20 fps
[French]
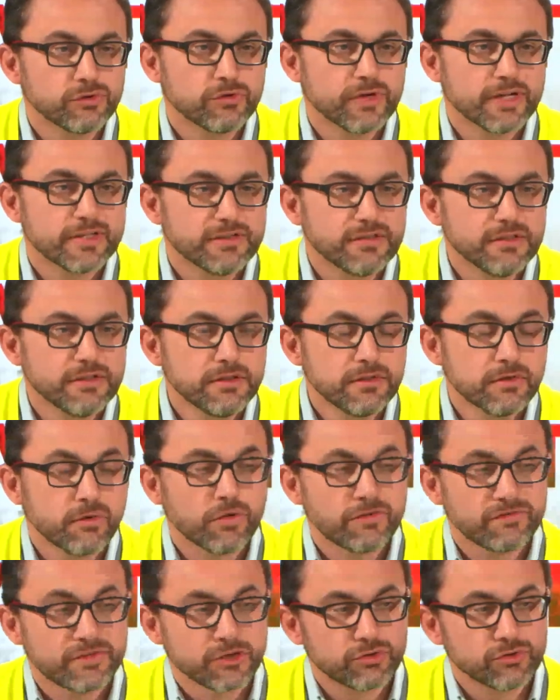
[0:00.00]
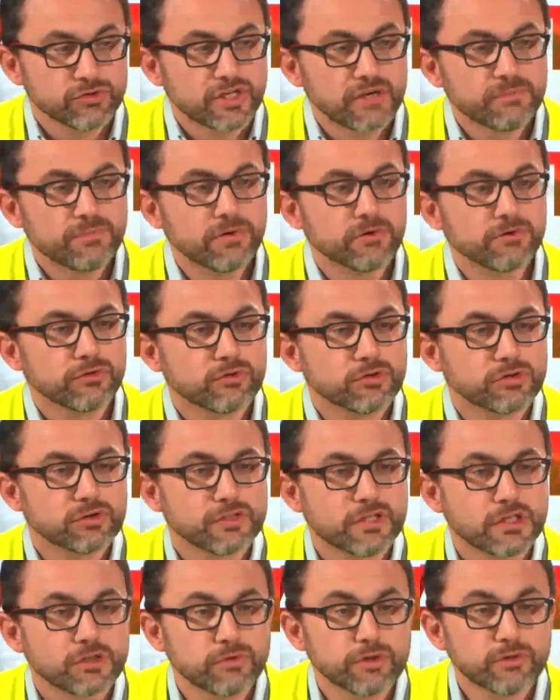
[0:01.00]
Cela dit, on vient juste d'apprendre que
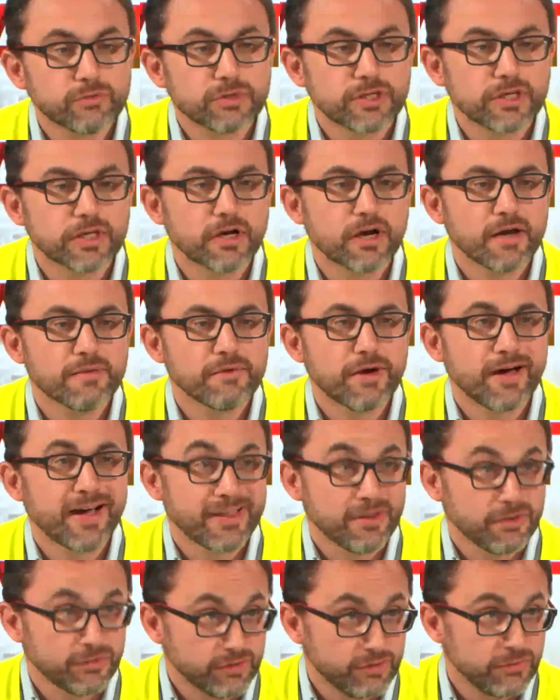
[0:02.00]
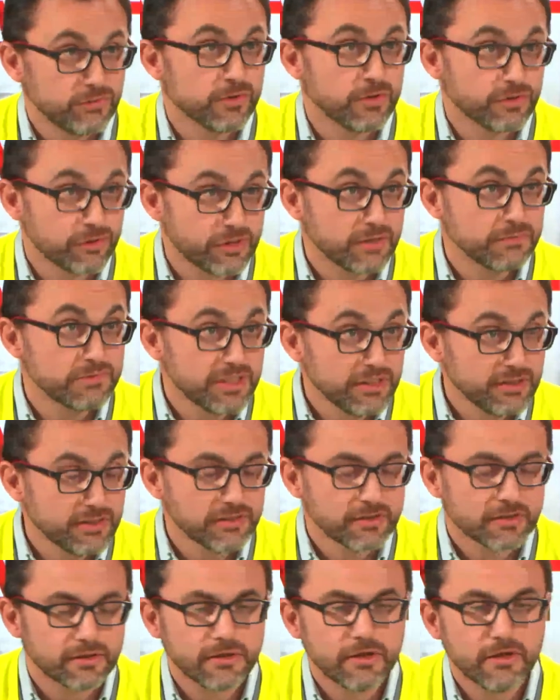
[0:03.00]
Chantal Joanneau, qui est quand même un une ancienne
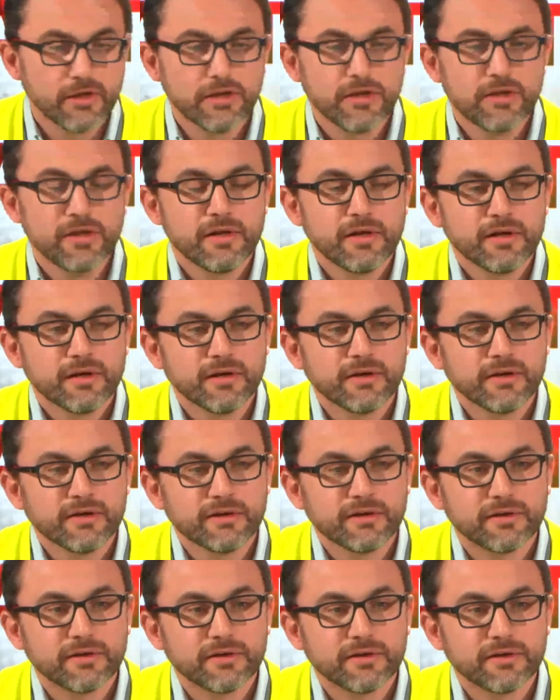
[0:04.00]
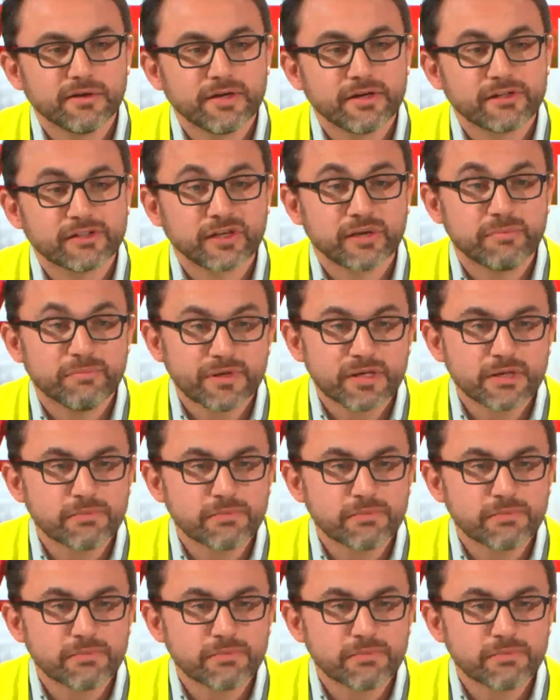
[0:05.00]
ministre, elle euh, sera